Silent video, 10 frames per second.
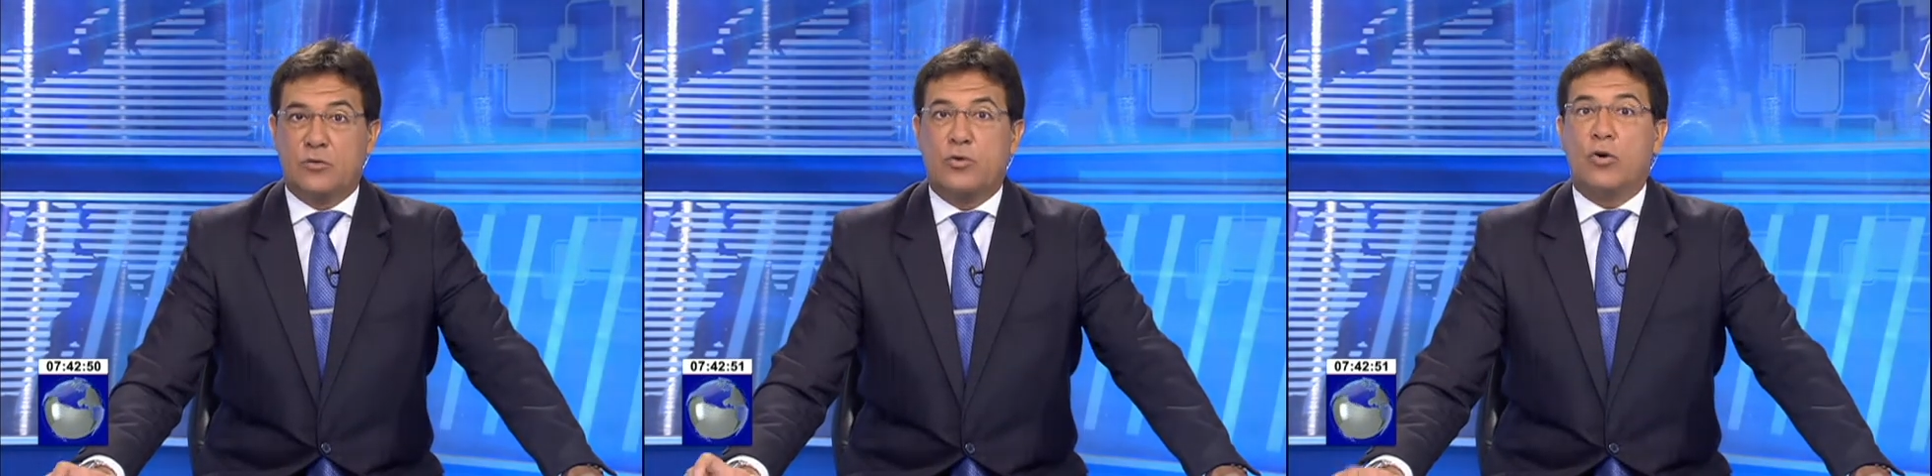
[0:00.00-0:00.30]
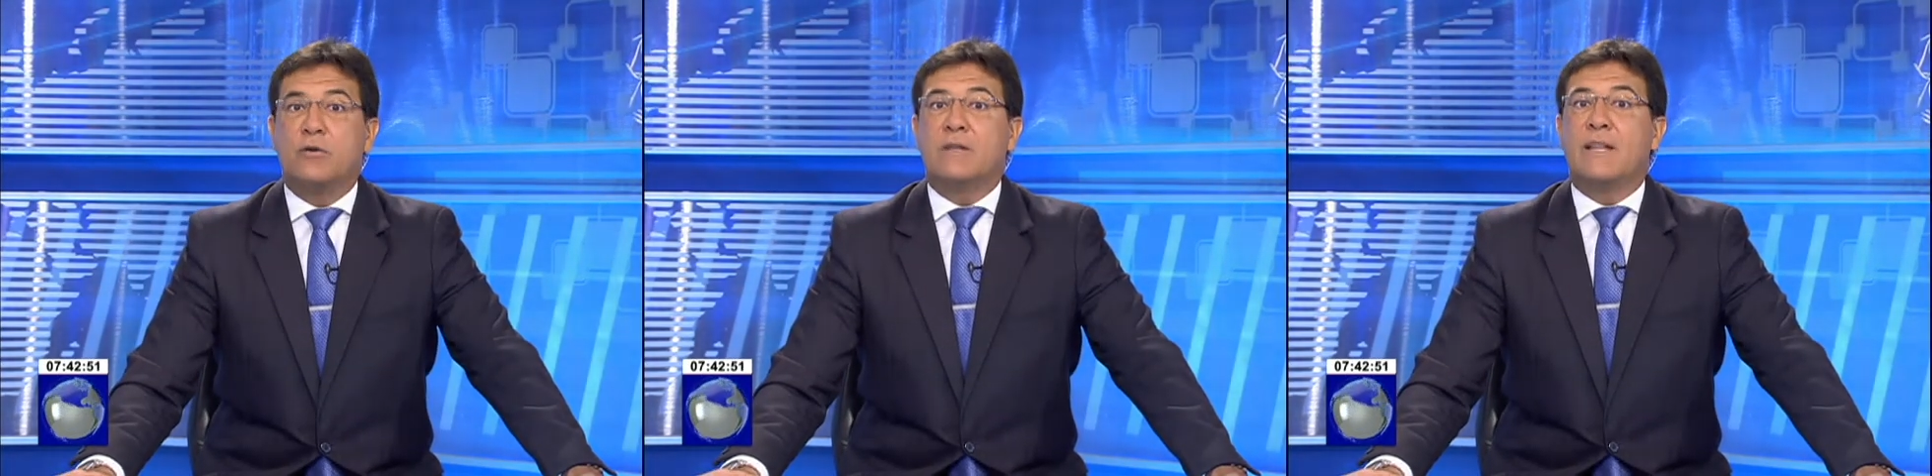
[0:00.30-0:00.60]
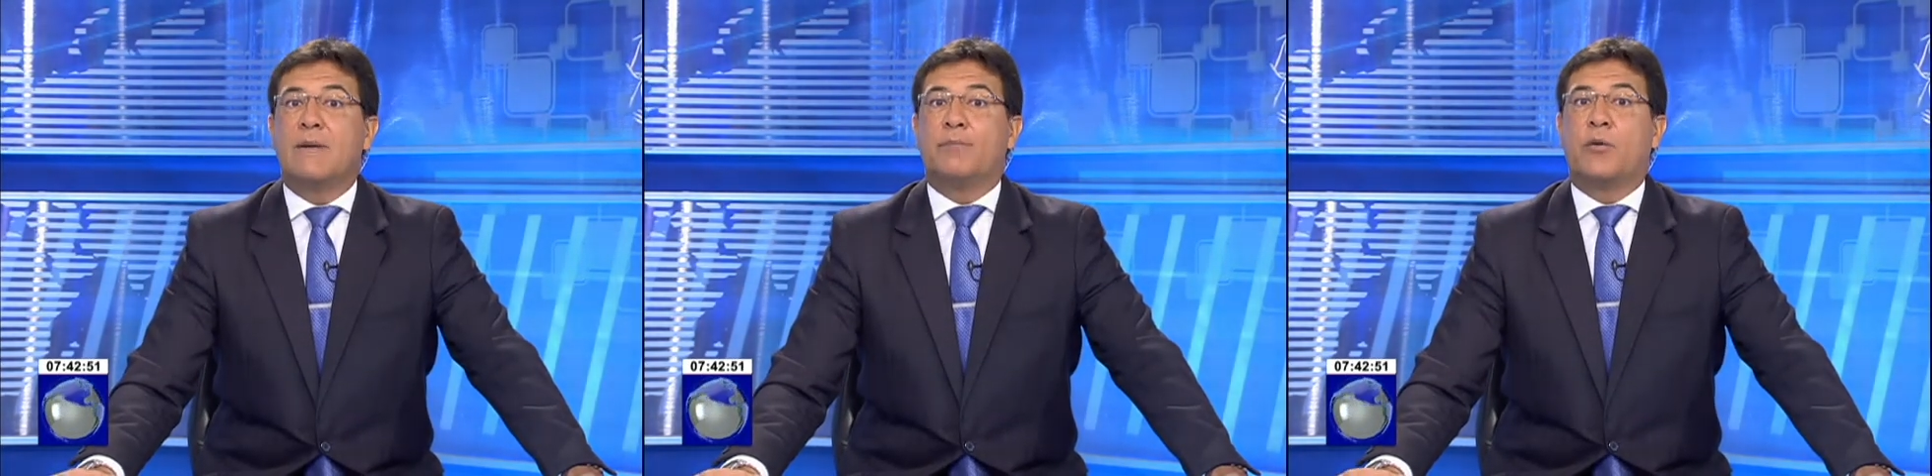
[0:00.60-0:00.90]

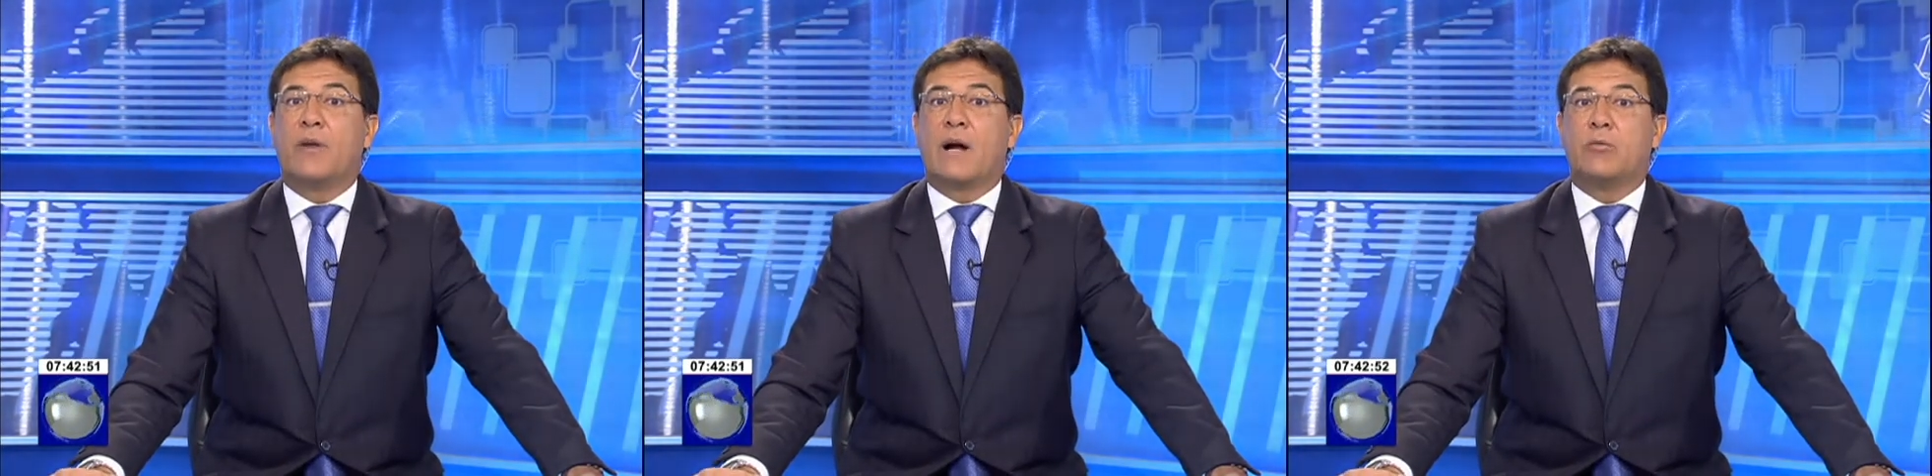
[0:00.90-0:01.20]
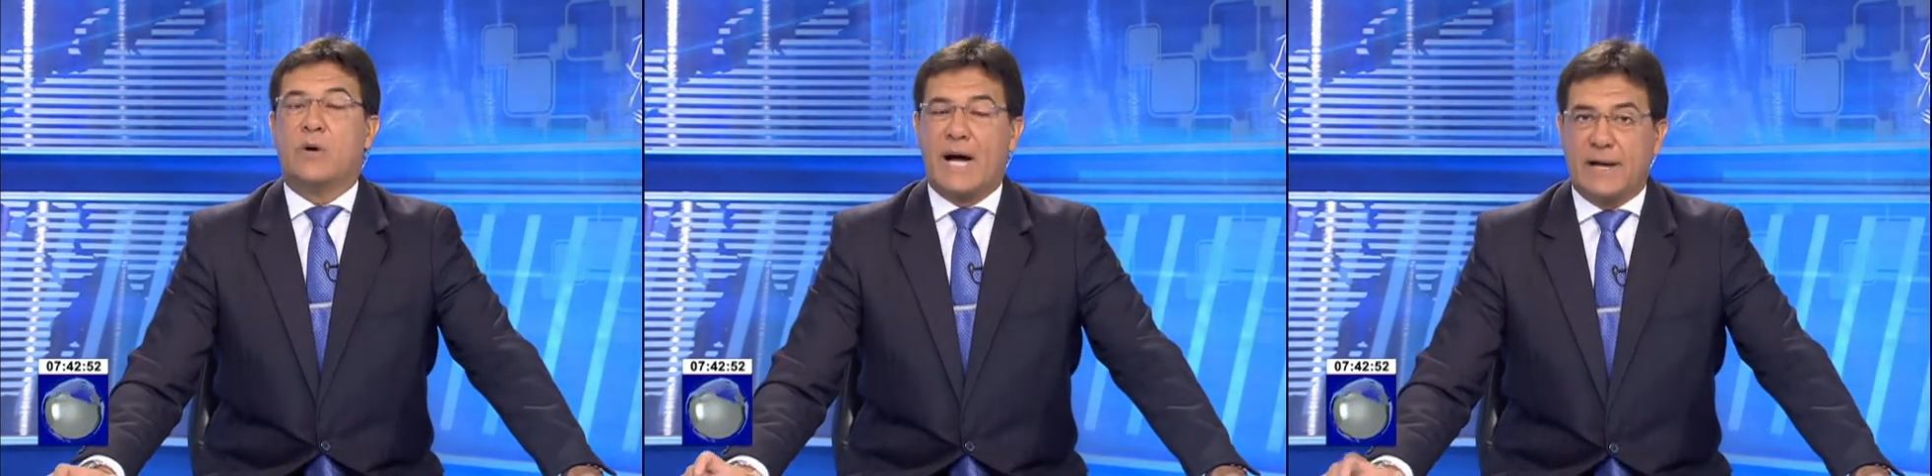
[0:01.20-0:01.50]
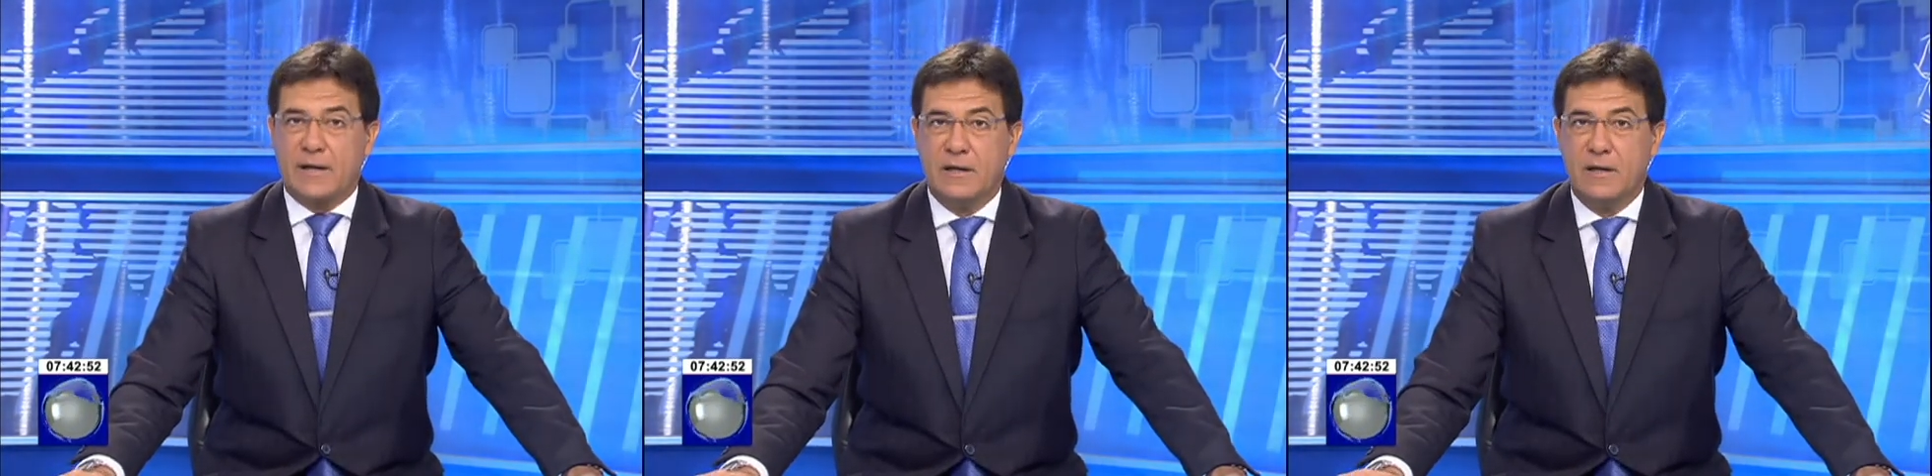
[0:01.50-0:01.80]
¿Dónde podrá
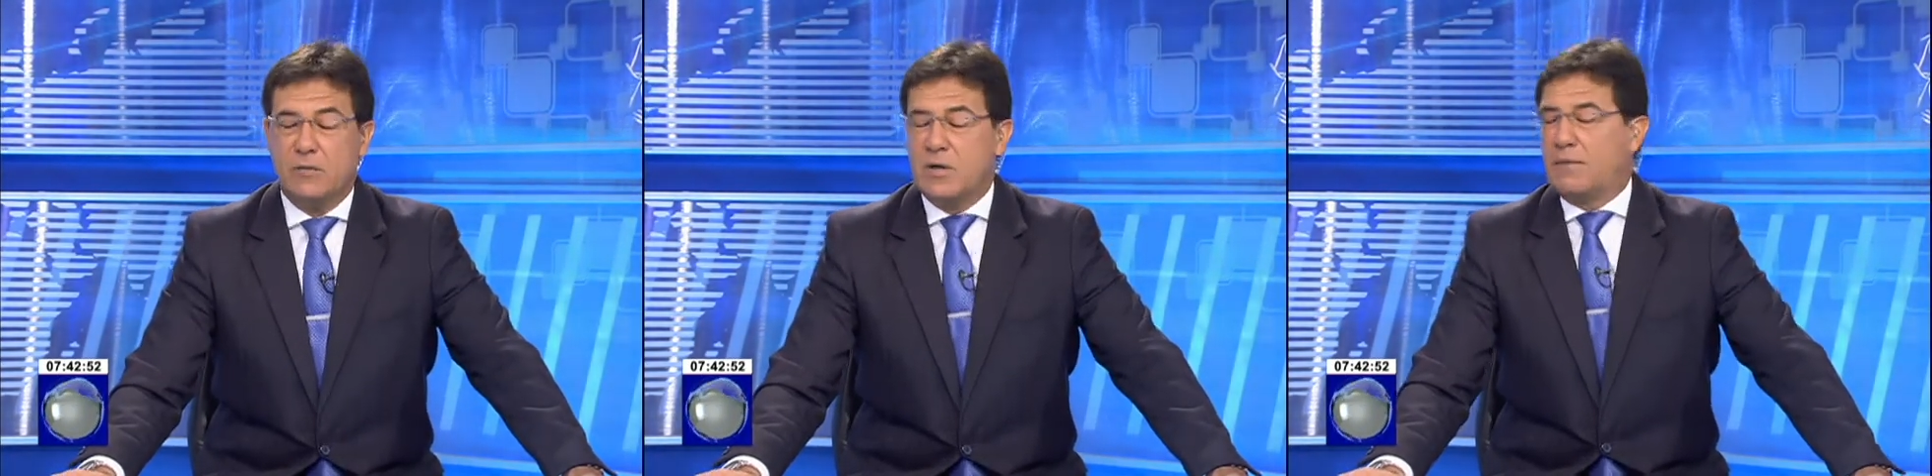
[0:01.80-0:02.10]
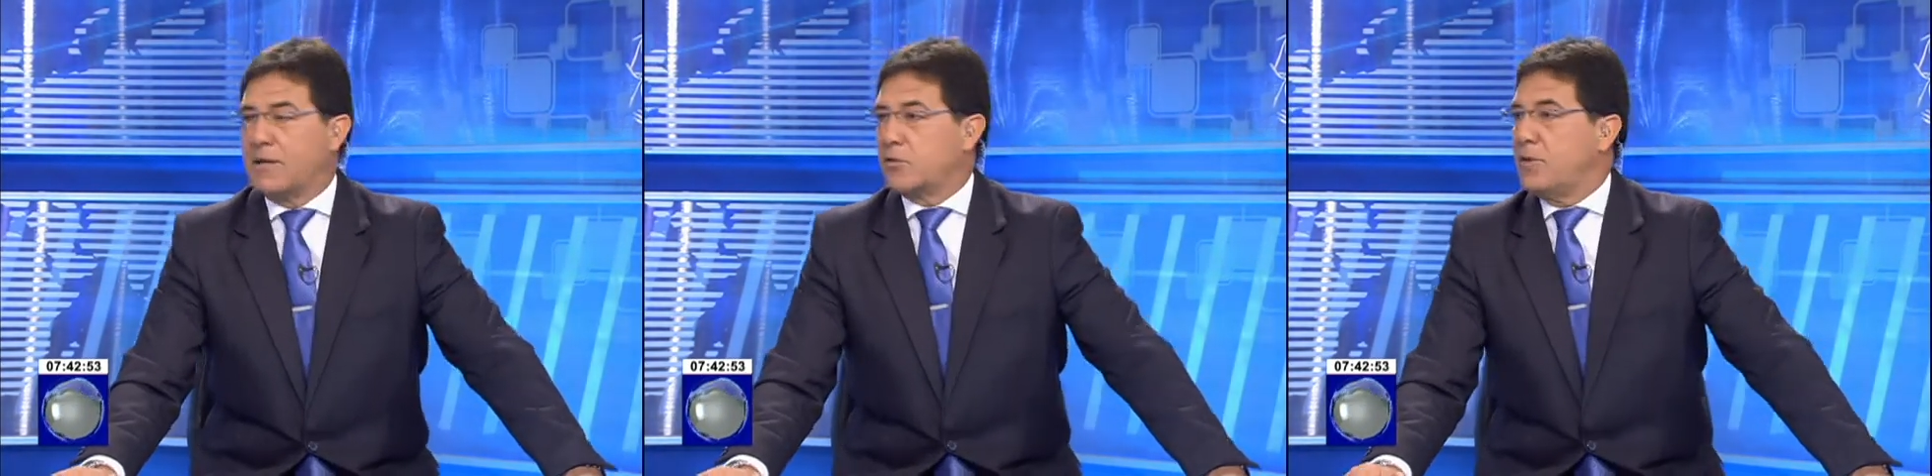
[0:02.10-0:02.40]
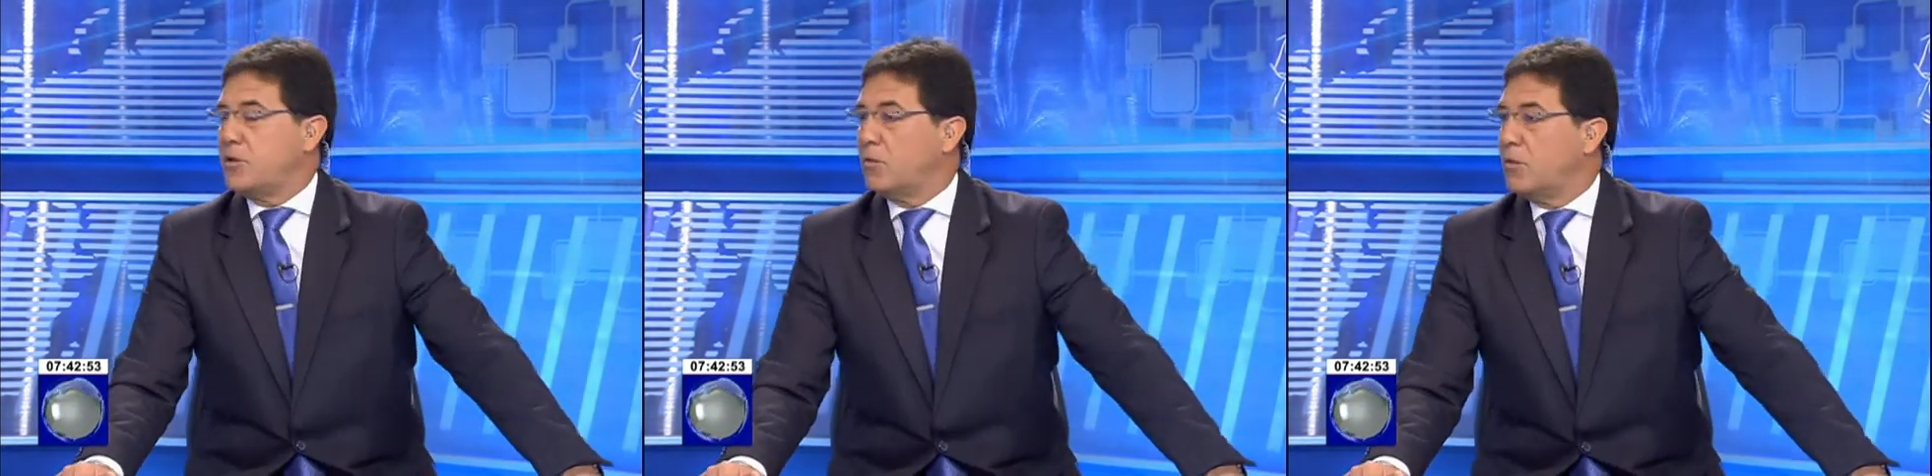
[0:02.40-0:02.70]
jugar? Un abrazo, Vito. Muy